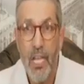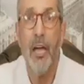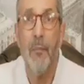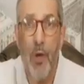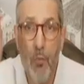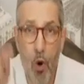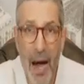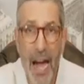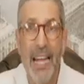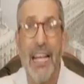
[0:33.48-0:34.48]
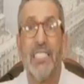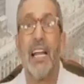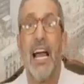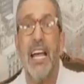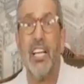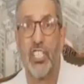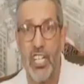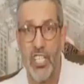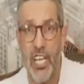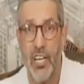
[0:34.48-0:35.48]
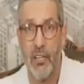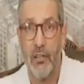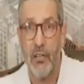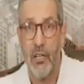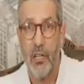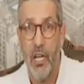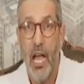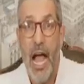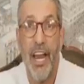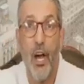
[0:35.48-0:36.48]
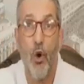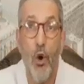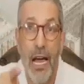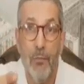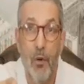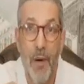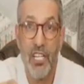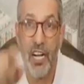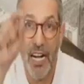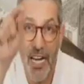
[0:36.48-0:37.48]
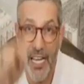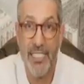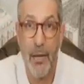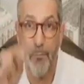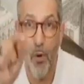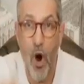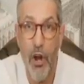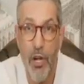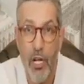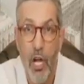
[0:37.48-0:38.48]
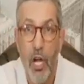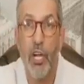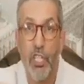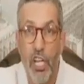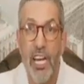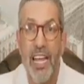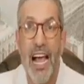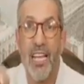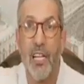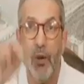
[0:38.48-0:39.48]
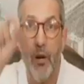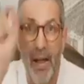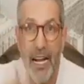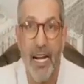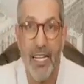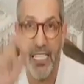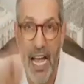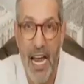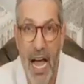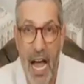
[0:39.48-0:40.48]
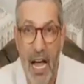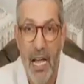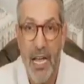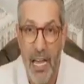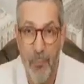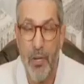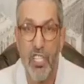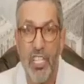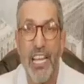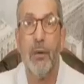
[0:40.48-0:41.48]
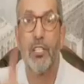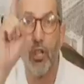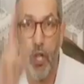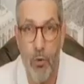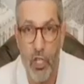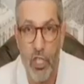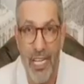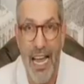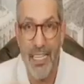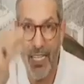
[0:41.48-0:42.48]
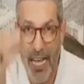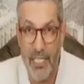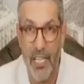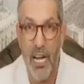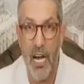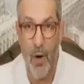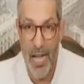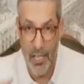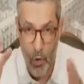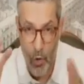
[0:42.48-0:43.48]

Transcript: بمباركة الرئيس شخصيا أنا نقولها على المباشر رئيس تبون ارسل لي أكثر من مرة رسالة يا بن سديرة ما تظلمش إذا عندك أدلة وعندك